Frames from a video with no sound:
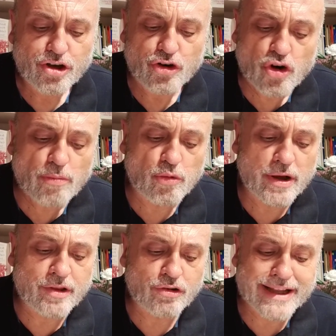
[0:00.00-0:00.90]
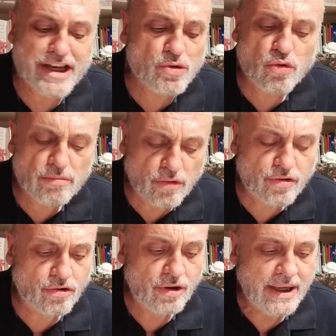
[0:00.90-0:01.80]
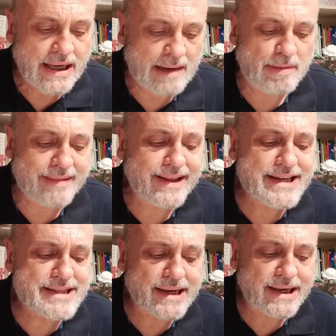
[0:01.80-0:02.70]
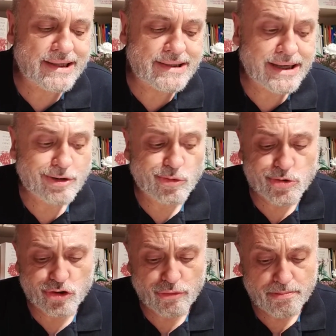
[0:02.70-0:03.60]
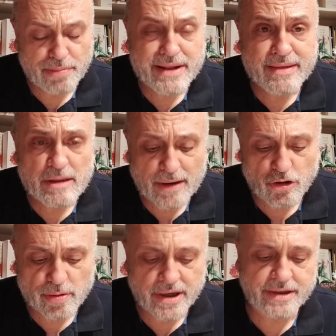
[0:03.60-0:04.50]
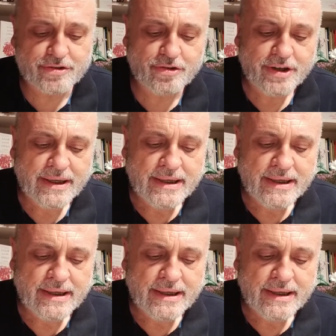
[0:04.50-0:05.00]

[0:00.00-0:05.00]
no puedo de ningún modo aplazar esta carta cuyo principal objeto